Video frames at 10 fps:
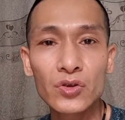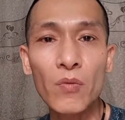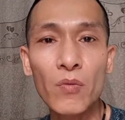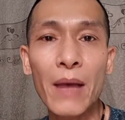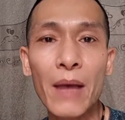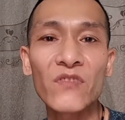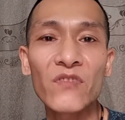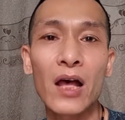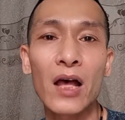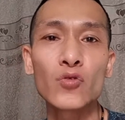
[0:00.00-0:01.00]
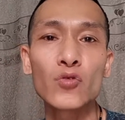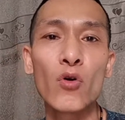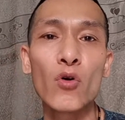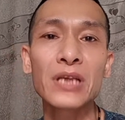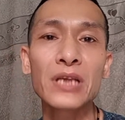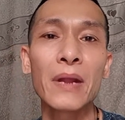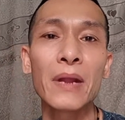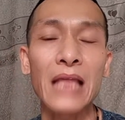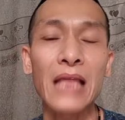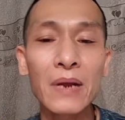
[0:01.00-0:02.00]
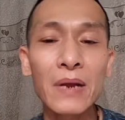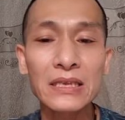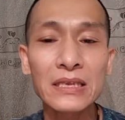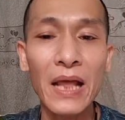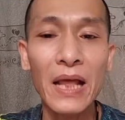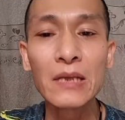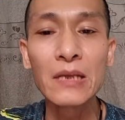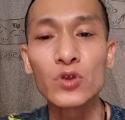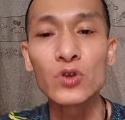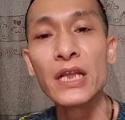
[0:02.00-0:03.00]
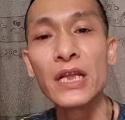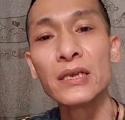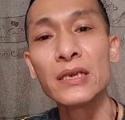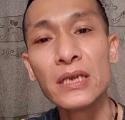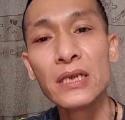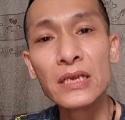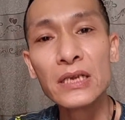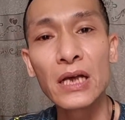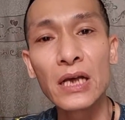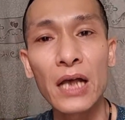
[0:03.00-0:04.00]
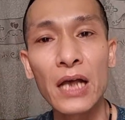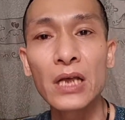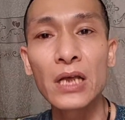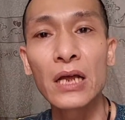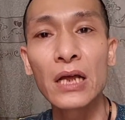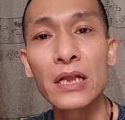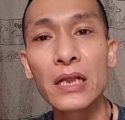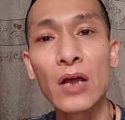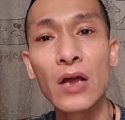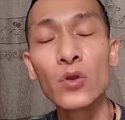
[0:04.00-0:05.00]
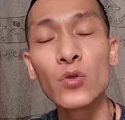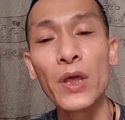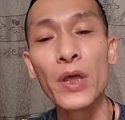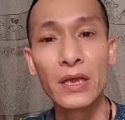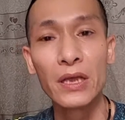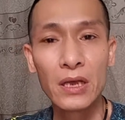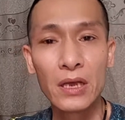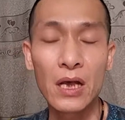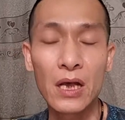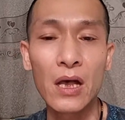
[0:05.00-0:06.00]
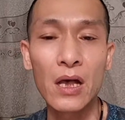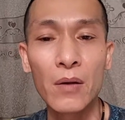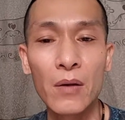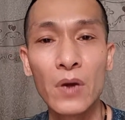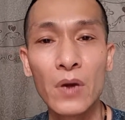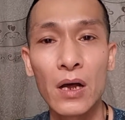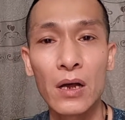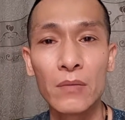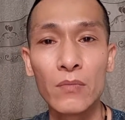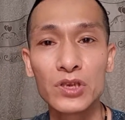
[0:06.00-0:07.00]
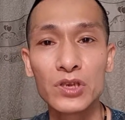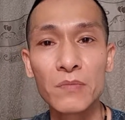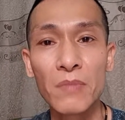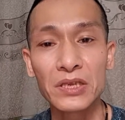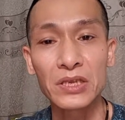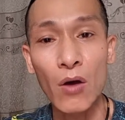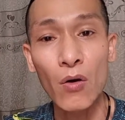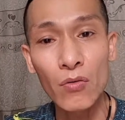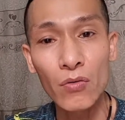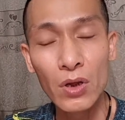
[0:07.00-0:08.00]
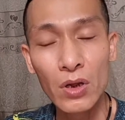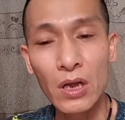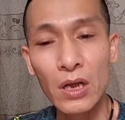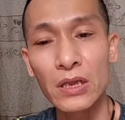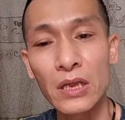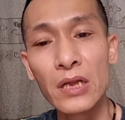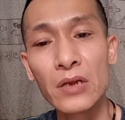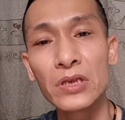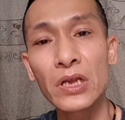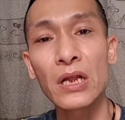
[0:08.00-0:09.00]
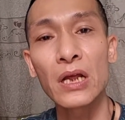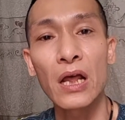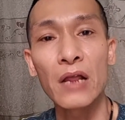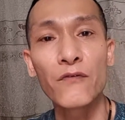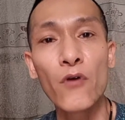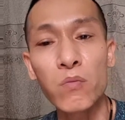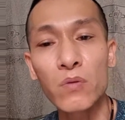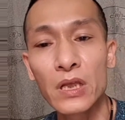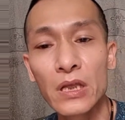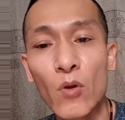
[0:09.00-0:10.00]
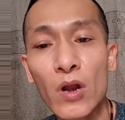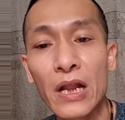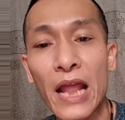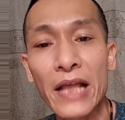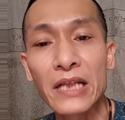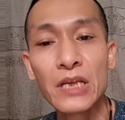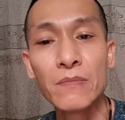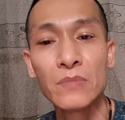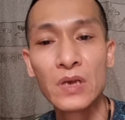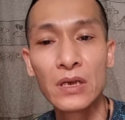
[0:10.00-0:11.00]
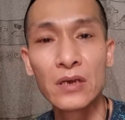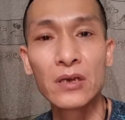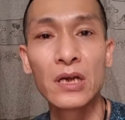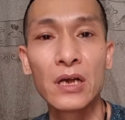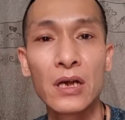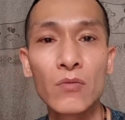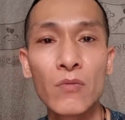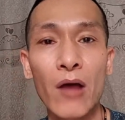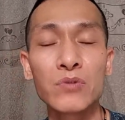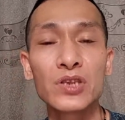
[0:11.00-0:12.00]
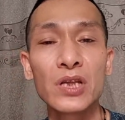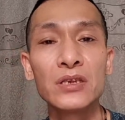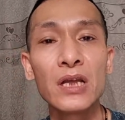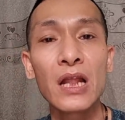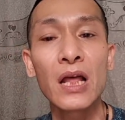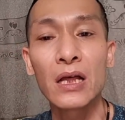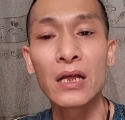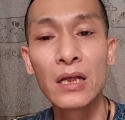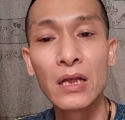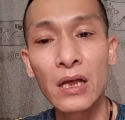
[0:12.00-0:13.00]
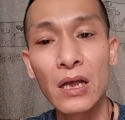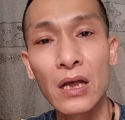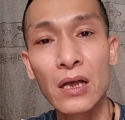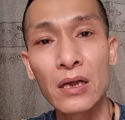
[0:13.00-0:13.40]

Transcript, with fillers: chúc em và chúc 408 người đang xem livestream của Tế Điên à, trên kênh à, Nguyễn Thùy à, 1976 à, Tế Điên rất là hạnh phúc khi mỗi lần livestream à, lúc nào cũng trên dưới là à,